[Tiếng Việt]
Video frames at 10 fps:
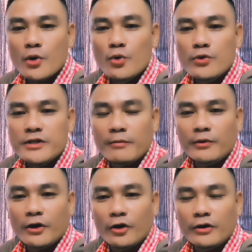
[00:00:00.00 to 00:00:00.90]
âm U
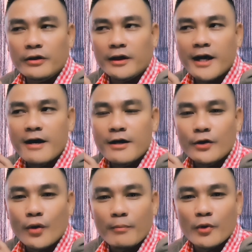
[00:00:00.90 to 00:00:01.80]
xong rồi, cái
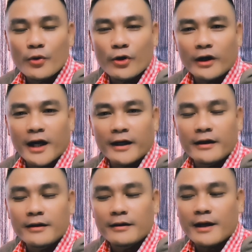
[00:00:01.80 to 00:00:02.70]
hơi của âm U còn lại
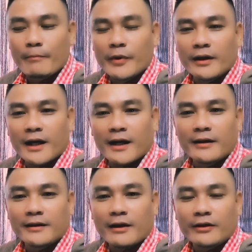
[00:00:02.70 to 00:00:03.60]
đó, ngậm miệng
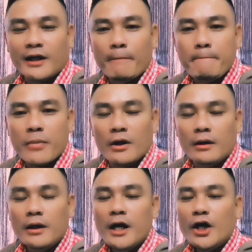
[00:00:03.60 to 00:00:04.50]
lại tạo thành âm P.
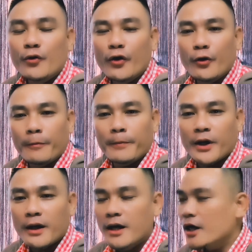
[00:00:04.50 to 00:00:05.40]
Group,
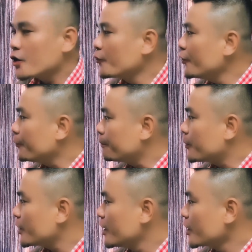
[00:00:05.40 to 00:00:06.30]
group,
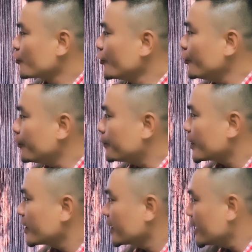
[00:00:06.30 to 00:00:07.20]
group.
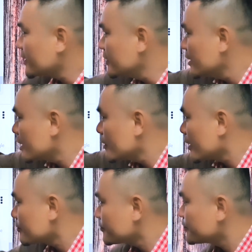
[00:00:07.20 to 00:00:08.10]
Nghe thử nè các bạn.